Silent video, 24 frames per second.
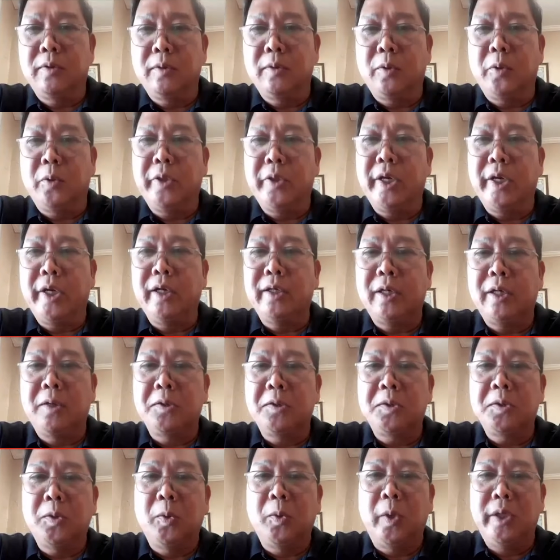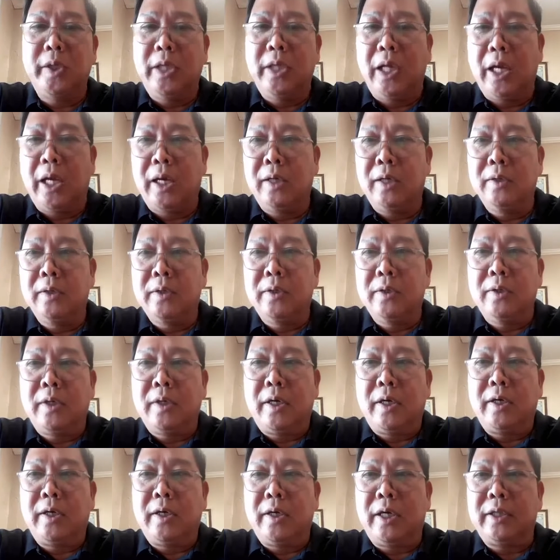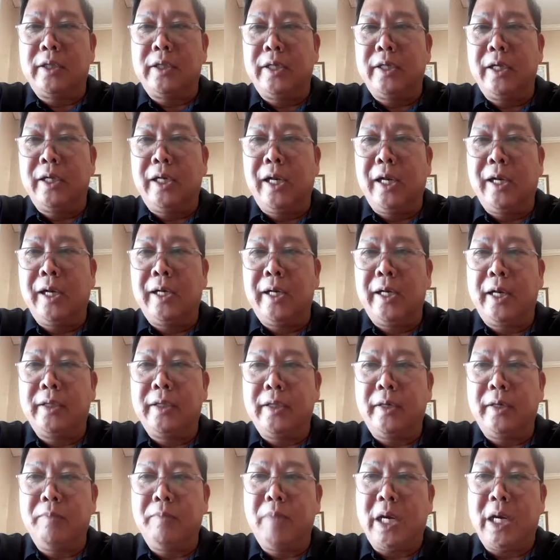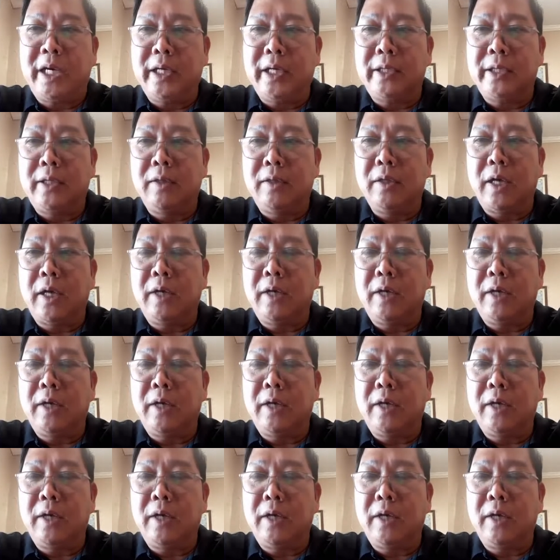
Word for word: Kung yan ang kagustuhan nila, patingnan na lang natin, bakit?